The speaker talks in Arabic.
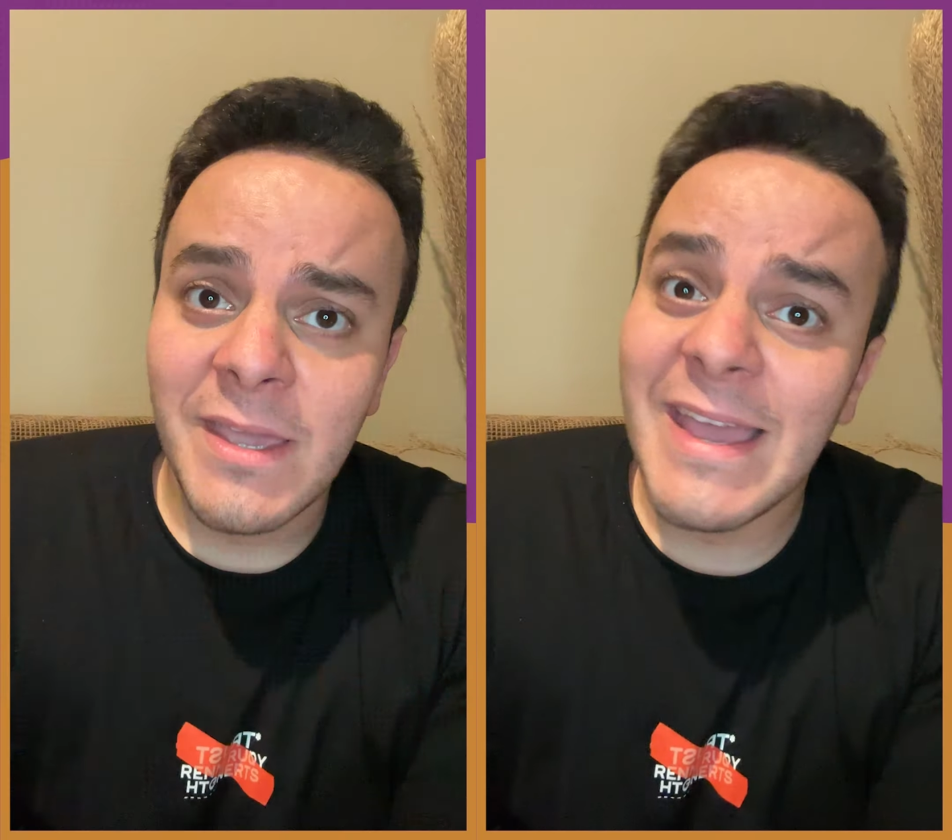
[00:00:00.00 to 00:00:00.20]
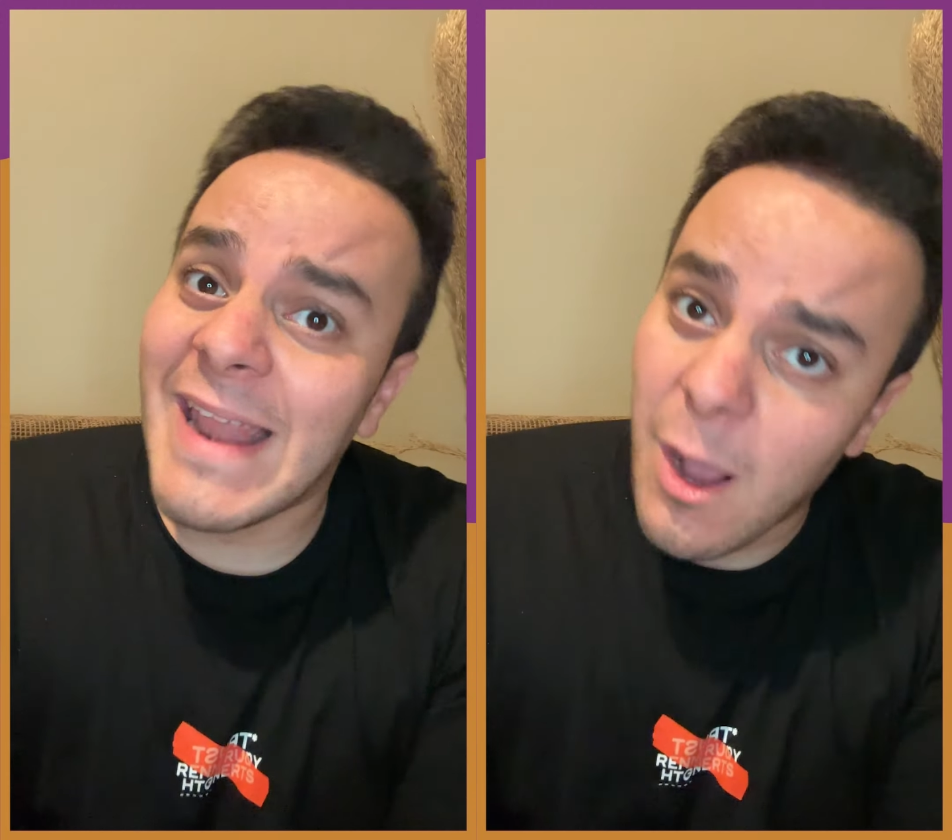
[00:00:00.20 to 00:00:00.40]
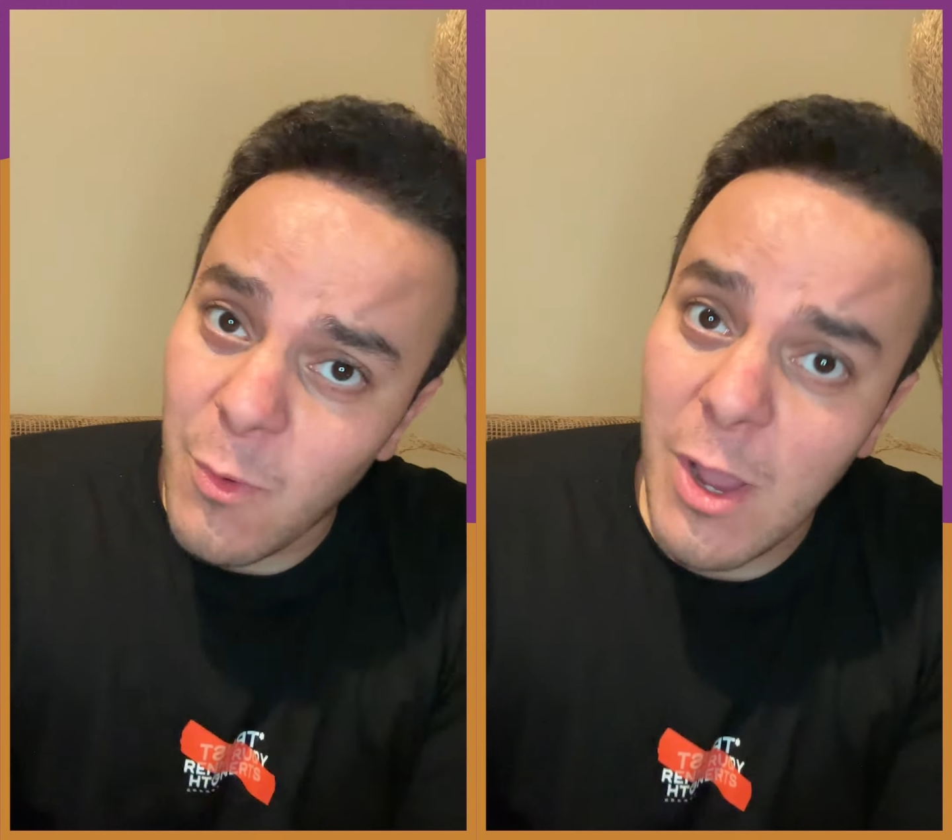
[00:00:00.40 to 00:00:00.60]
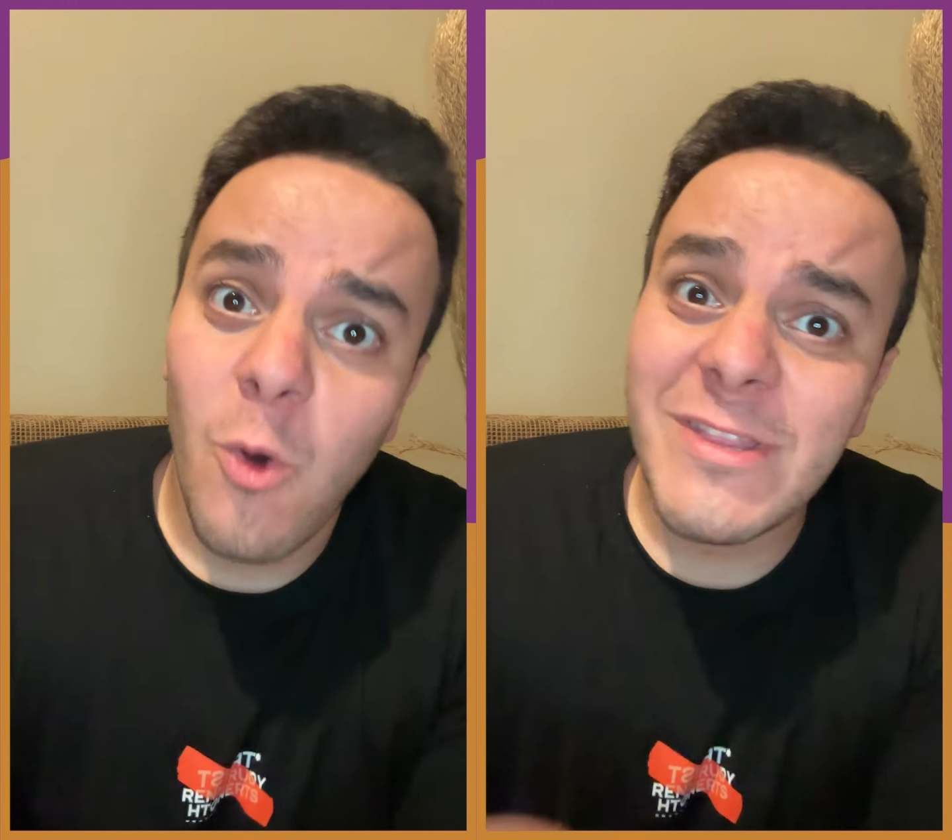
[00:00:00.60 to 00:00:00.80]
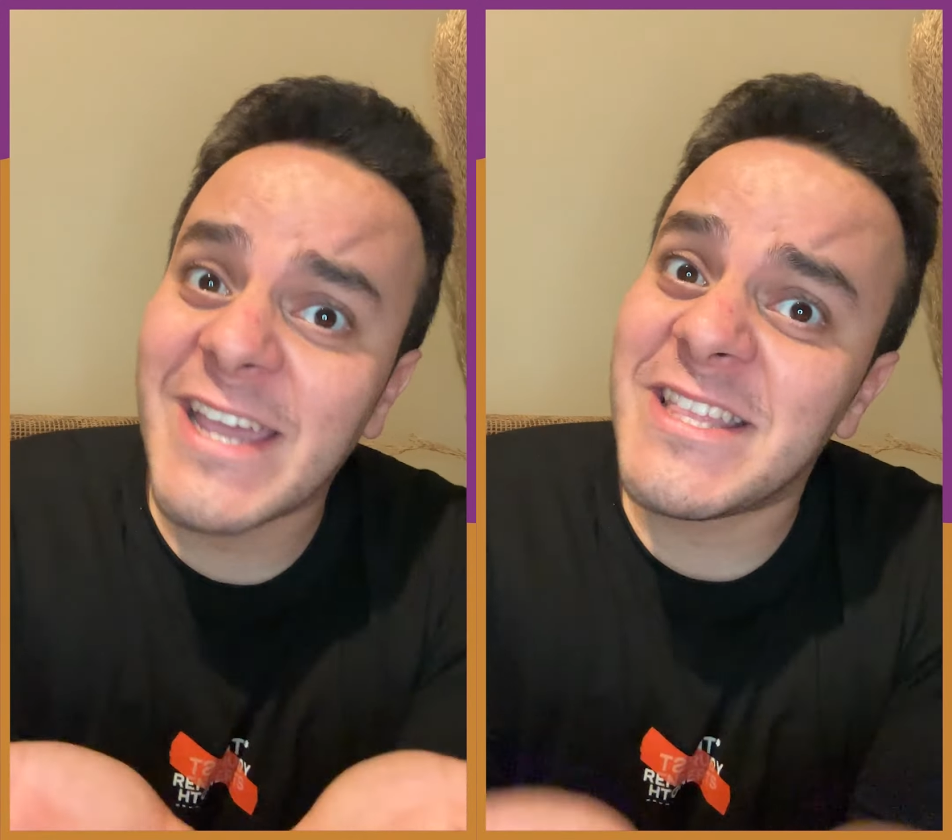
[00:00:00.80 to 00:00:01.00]
يا لهوي
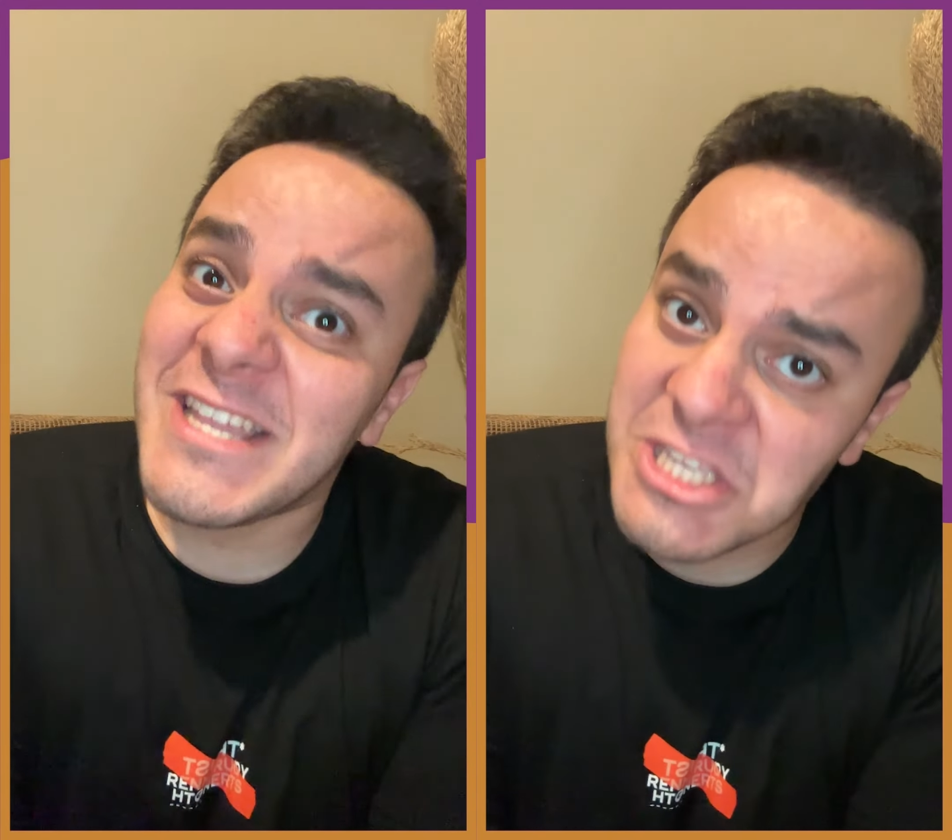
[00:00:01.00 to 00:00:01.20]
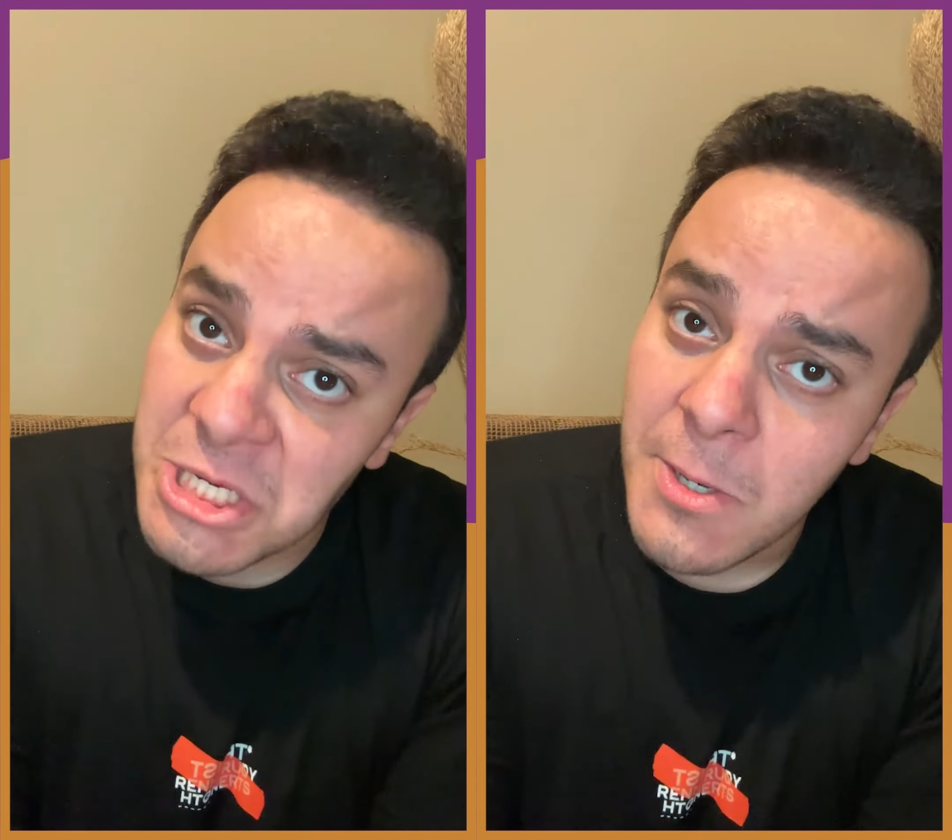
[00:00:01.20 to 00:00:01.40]
هو ده جديد؟